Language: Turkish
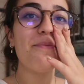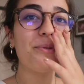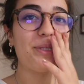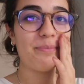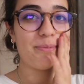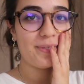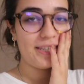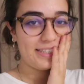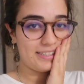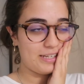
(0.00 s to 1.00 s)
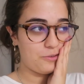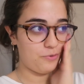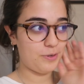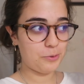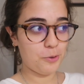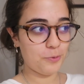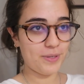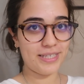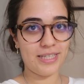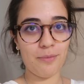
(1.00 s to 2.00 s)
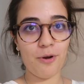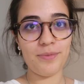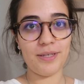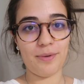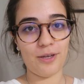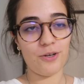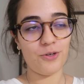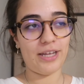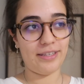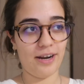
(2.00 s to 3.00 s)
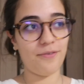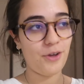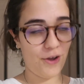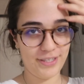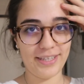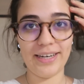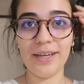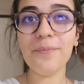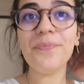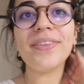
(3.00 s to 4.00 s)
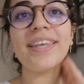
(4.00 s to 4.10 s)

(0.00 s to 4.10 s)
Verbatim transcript: Bu tipimle de cidden çok fazla konuşmak istemiyorum. Size bir an önce etrafı göstereyim.